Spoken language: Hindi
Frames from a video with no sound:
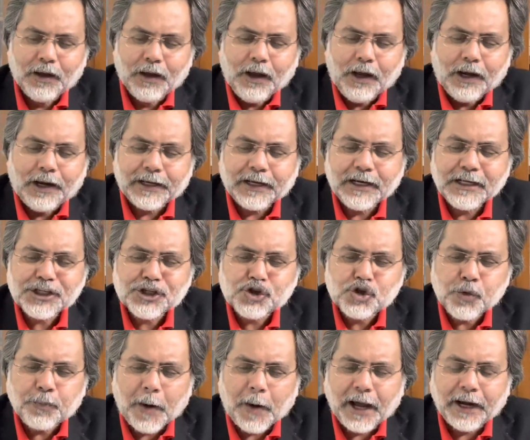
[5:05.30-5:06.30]
लेकिन इस
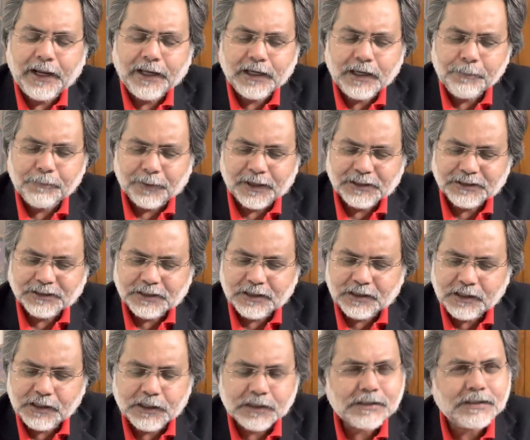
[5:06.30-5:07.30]
छुपाने की
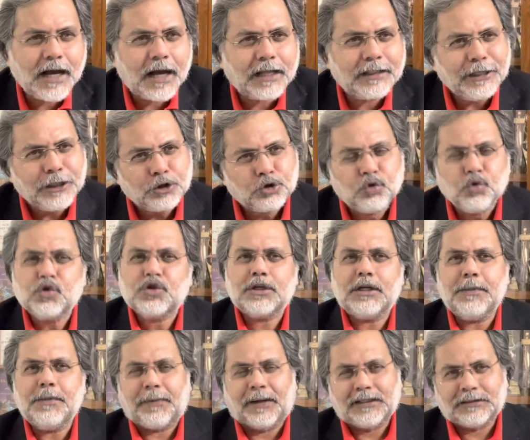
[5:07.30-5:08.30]
परिस्थिति के साथ एक
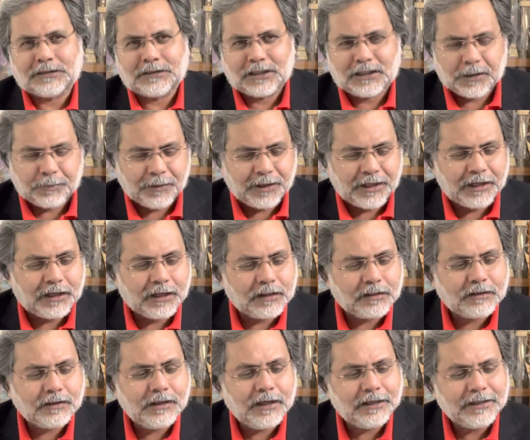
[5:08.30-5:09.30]
दूसरी परिस्थिति भी
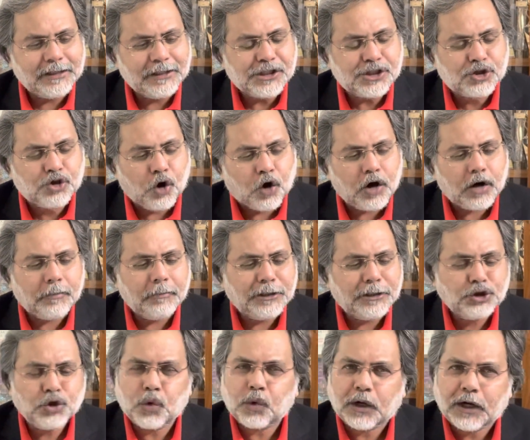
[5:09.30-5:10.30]
निकलती है कि इस दौर में
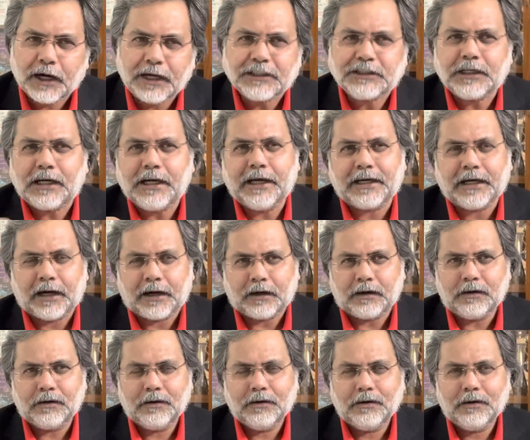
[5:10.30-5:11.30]
जो कर्ज लेकर
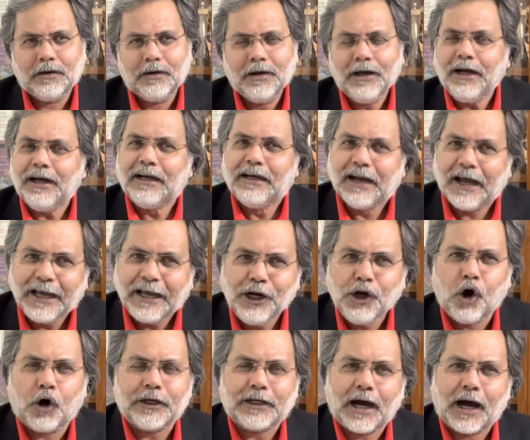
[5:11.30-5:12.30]
नहीं
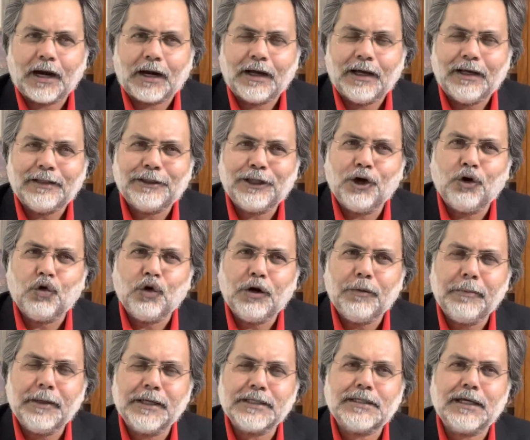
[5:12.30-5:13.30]
लौटा रहे थे
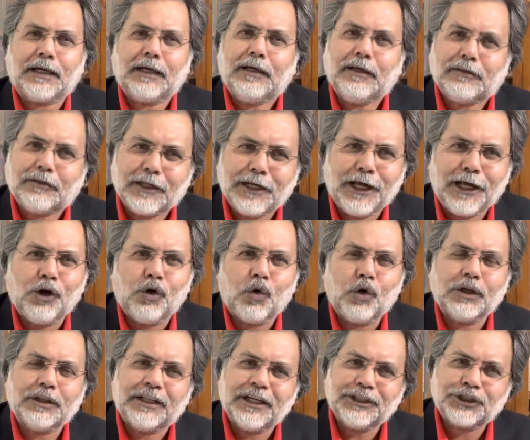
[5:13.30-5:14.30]
उनमें से कितने
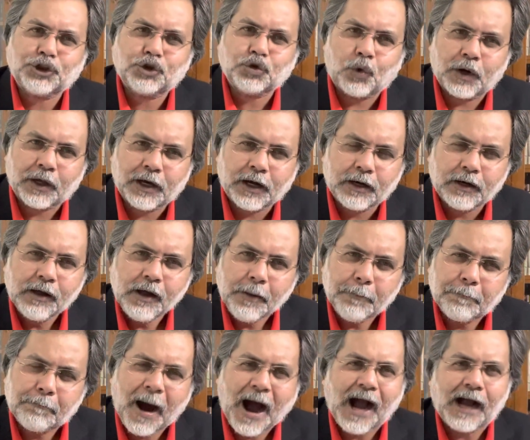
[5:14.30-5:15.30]
लोग देश छोड़कर
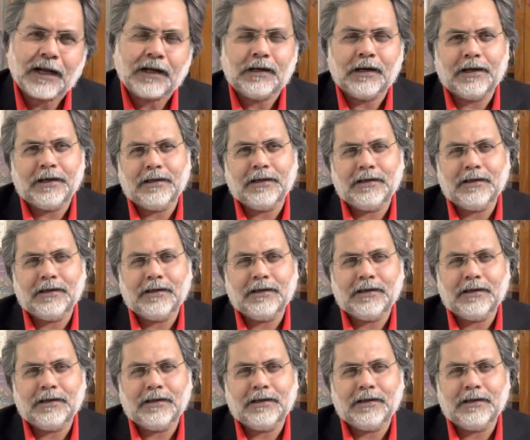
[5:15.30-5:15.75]
भाग गए